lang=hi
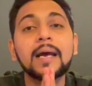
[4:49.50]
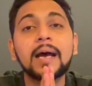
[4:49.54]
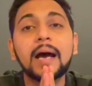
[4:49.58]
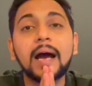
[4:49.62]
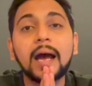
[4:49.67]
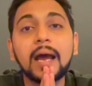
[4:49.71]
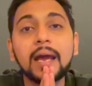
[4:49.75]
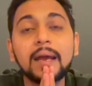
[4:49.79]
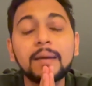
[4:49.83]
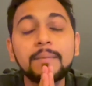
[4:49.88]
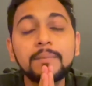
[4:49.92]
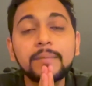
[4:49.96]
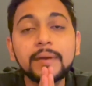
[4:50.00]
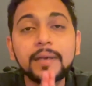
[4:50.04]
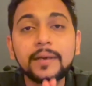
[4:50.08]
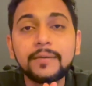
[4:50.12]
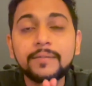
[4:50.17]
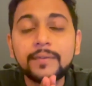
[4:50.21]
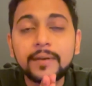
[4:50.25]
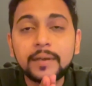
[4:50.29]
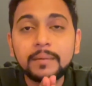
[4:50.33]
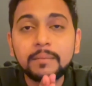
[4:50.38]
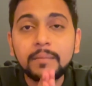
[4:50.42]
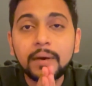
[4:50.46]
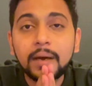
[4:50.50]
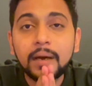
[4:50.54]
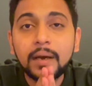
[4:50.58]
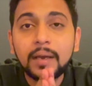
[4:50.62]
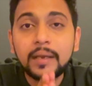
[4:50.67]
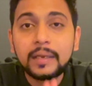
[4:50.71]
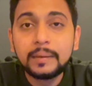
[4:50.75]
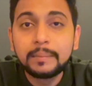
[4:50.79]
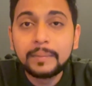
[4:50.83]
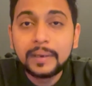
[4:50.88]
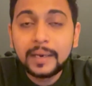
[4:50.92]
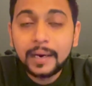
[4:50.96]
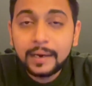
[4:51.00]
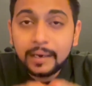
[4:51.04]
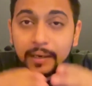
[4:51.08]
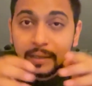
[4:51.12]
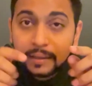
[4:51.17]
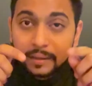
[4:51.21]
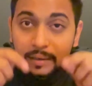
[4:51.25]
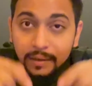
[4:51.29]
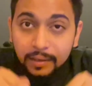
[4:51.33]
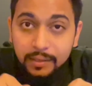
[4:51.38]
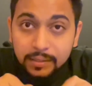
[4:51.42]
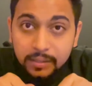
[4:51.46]
आई एम गिविंग माई ई मेल आई डी इन
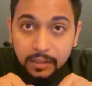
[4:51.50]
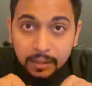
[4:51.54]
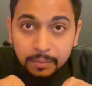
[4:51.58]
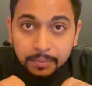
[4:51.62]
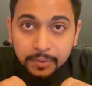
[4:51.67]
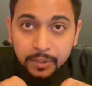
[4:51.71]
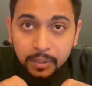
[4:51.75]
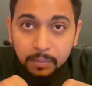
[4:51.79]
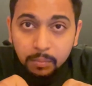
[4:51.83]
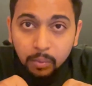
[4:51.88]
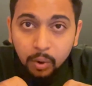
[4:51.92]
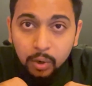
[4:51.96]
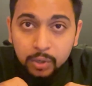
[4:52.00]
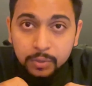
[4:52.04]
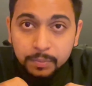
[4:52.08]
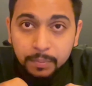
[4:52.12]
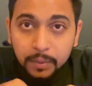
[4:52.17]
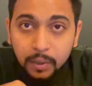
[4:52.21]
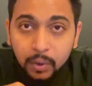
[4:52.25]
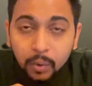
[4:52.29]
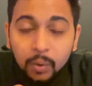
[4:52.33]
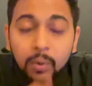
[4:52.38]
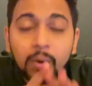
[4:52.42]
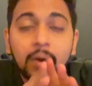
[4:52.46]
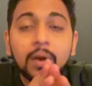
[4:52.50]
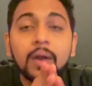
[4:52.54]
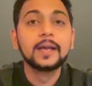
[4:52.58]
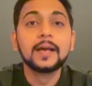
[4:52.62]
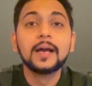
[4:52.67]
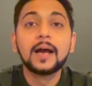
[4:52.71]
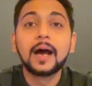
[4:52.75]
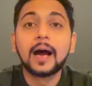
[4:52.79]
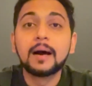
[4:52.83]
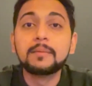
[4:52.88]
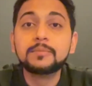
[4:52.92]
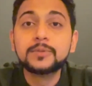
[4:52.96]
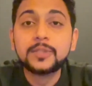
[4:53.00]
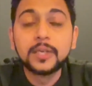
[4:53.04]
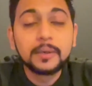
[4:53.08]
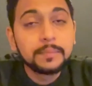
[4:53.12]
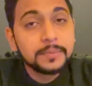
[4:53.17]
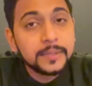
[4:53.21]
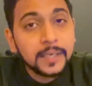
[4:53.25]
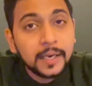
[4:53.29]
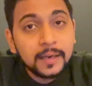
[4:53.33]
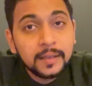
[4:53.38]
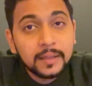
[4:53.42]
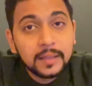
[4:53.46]
द डिस्क्रिप्शन बॉक्स बिलो आप जब
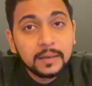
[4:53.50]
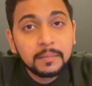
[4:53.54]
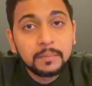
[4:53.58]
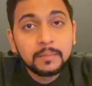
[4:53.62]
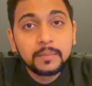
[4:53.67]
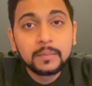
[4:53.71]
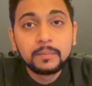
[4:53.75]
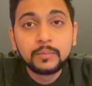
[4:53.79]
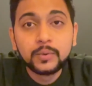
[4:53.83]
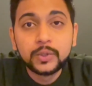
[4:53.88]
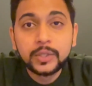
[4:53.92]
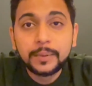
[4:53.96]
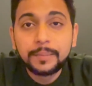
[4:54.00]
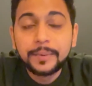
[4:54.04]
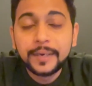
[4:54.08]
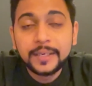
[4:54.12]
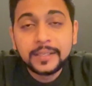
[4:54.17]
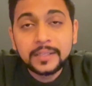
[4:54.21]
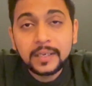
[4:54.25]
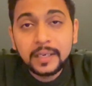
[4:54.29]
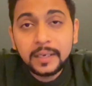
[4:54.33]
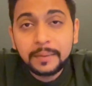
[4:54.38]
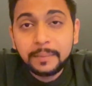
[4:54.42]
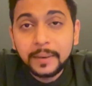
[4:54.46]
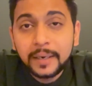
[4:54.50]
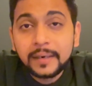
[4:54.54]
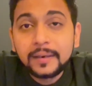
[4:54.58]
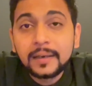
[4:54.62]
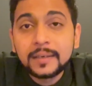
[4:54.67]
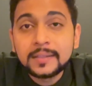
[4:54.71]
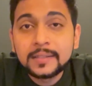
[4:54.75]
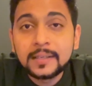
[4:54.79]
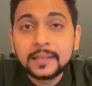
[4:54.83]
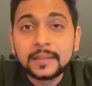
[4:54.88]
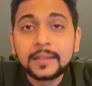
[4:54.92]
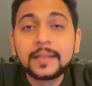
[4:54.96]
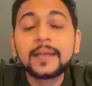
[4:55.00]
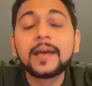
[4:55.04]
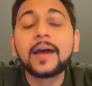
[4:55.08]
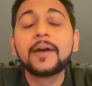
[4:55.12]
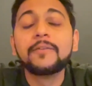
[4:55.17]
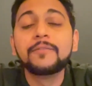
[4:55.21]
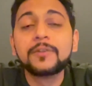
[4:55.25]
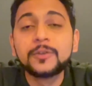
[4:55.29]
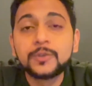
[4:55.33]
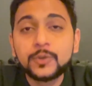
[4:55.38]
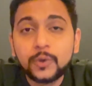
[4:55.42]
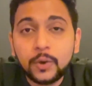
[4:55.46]
चाहे तब मुझे बेशक ईमेल कर सकते हैं आई
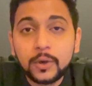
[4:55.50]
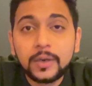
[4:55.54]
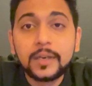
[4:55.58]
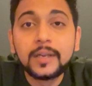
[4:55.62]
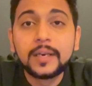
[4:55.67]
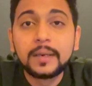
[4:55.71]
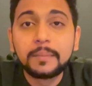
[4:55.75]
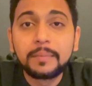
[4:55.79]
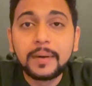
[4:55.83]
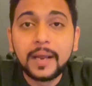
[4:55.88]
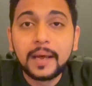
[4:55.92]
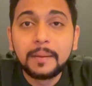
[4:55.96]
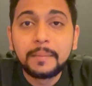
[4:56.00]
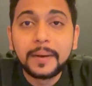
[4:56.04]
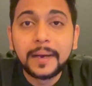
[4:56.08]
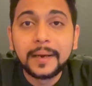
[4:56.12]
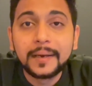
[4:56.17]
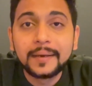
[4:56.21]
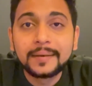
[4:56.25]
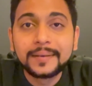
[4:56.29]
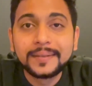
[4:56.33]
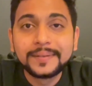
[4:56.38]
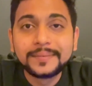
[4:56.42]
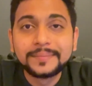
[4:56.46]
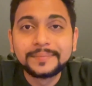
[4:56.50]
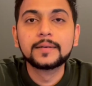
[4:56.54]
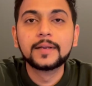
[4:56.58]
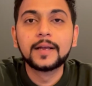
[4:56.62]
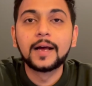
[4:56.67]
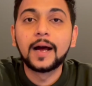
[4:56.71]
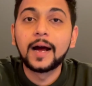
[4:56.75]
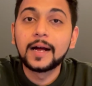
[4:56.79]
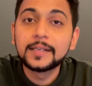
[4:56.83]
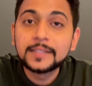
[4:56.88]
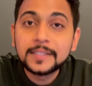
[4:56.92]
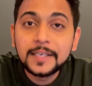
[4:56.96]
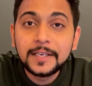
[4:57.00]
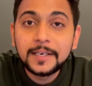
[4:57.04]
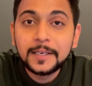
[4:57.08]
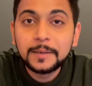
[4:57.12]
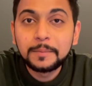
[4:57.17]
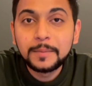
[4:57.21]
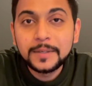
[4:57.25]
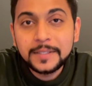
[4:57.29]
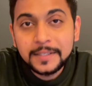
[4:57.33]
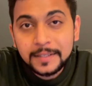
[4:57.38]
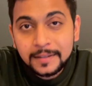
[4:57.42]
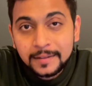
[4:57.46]
विल श्योरली रिप्लाई बैक आज के लिए
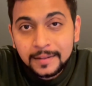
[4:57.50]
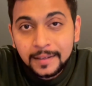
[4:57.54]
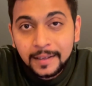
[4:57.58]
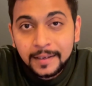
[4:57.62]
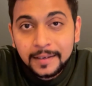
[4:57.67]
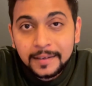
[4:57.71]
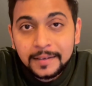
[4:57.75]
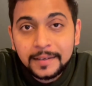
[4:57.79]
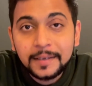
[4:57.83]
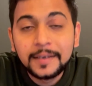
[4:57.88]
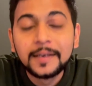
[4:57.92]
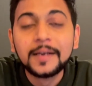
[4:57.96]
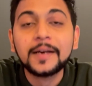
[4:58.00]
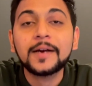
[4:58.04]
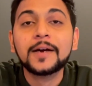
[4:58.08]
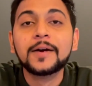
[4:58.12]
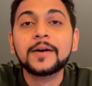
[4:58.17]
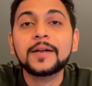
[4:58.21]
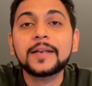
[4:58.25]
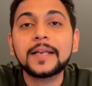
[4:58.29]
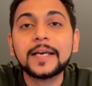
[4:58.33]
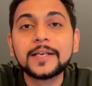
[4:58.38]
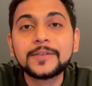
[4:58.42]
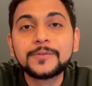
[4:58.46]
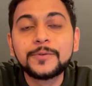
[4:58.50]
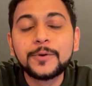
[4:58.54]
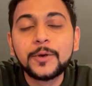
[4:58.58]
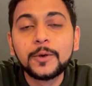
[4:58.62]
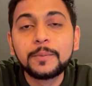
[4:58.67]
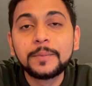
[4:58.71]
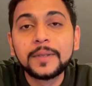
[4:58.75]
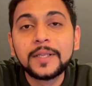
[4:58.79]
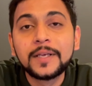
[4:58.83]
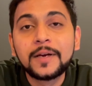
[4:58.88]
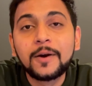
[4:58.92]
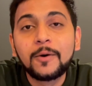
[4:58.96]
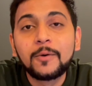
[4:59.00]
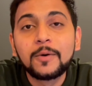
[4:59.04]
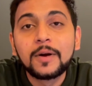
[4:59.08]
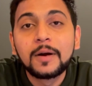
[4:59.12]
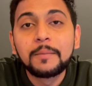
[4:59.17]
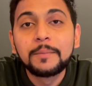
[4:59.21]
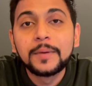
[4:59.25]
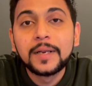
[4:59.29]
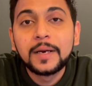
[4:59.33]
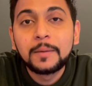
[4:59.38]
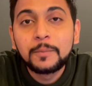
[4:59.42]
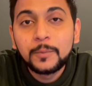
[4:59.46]
बस इतना ही नेक्स्ट वीडियो में दिखाऊंगा
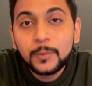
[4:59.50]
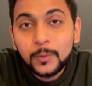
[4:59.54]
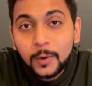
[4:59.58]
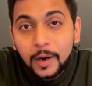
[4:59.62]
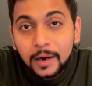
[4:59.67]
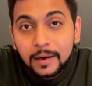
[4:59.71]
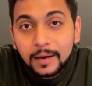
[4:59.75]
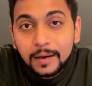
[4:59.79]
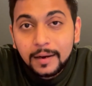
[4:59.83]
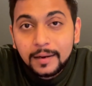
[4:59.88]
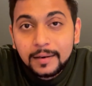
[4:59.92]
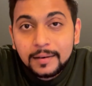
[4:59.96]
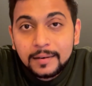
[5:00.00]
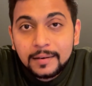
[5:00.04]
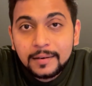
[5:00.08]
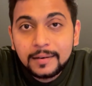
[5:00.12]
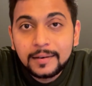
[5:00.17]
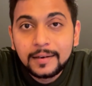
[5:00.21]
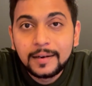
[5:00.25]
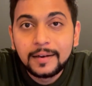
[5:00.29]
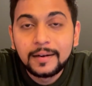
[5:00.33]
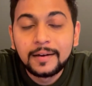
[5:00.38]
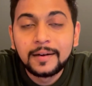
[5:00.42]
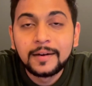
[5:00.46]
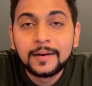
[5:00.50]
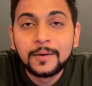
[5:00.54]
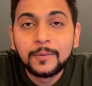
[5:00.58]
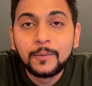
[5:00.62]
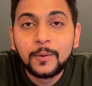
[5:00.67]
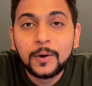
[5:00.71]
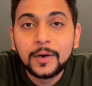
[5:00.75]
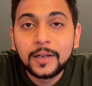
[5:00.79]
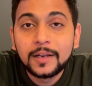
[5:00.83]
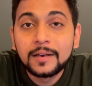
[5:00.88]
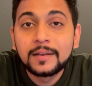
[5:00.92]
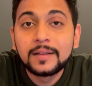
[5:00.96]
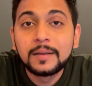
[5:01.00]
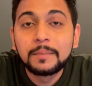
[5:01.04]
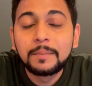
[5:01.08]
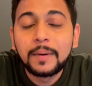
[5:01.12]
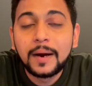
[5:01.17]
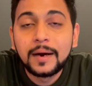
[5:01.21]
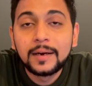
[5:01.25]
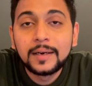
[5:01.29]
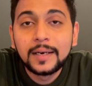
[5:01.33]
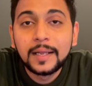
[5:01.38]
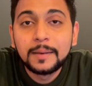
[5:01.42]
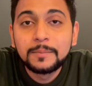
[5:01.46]
मेरा पूरा घर वॉट आर द
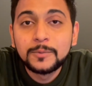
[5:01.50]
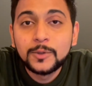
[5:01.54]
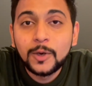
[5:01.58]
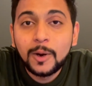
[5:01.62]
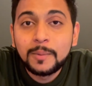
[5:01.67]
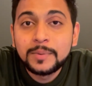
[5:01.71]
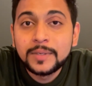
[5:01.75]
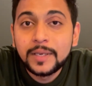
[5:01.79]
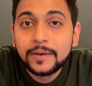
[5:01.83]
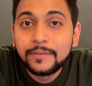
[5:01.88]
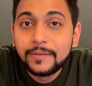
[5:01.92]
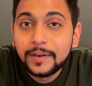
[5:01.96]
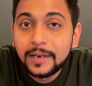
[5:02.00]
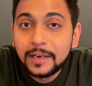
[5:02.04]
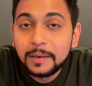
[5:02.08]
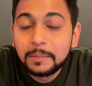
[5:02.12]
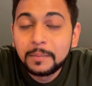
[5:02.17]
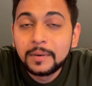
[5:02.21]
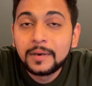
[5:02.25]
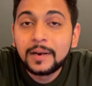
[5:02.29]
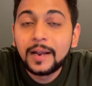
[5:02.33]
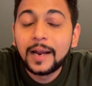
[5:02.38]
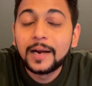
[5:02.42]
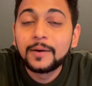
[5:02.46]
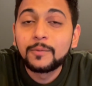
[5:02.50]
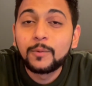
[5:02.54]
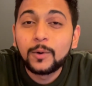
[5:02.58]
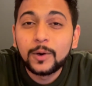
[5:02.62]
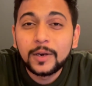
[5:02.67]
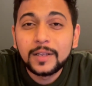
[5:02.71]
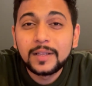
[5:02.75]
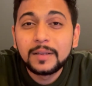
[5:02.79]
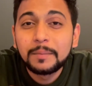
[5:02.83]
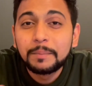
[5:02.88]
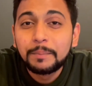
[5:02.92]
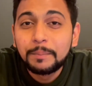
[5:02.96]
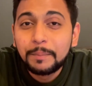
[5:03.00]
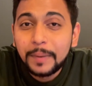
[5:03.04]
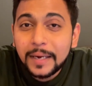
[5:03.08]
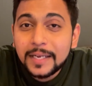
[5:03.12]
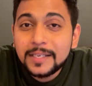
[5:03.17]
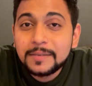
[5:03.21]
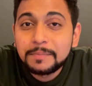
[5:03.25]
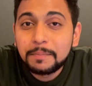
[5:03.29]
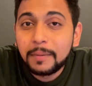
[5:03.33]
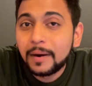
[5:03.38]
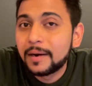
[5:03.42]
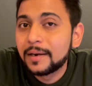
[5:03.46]
पार्ट टाइम जॉब्स अवेलेबल एंड वॉट आर द
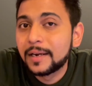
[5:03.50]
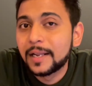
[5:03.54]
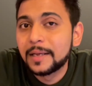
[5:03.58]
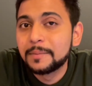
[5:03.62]
बेस्ट पार्ट टाइम